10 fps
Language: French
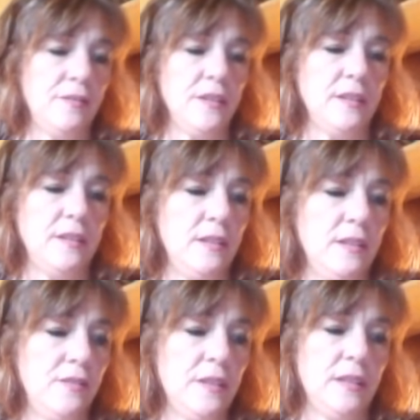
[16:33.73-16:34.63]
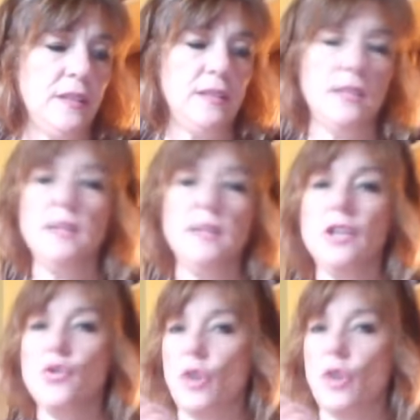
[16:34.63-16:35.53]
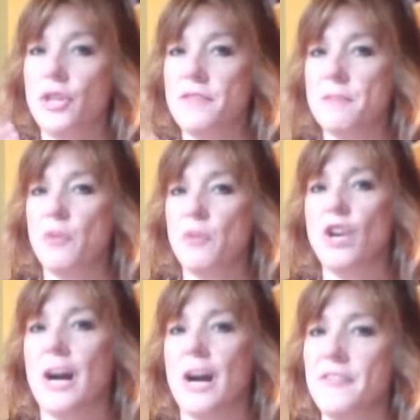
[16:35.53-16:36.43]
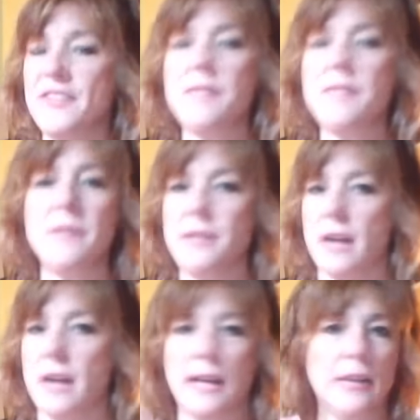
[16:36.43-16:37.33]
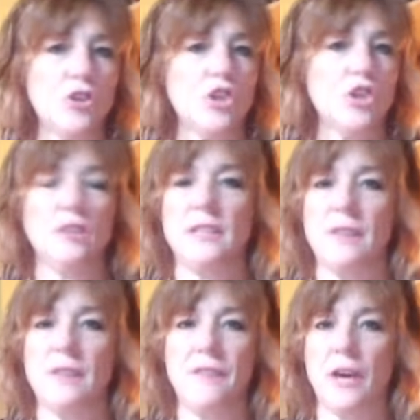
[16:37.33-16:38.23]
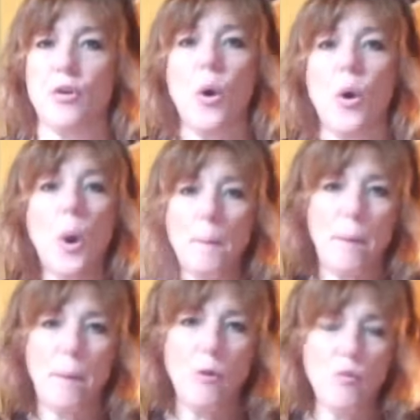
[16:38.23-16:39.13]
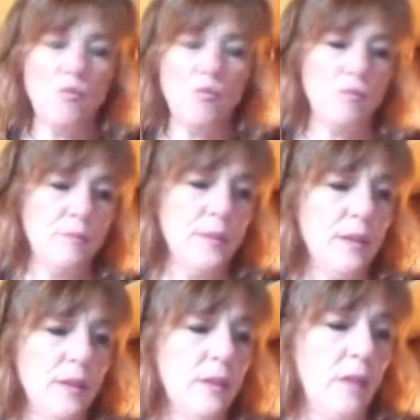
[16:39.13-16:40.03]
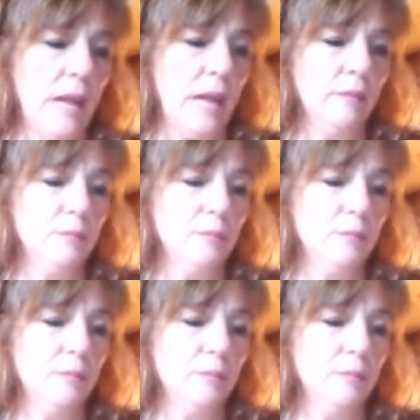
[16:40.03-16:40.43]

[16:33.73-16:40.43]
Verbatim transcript: fin d'année, fin d'année, il y aura un événement gravissime, il y a quelque chose qui va faire que, poum Voilà,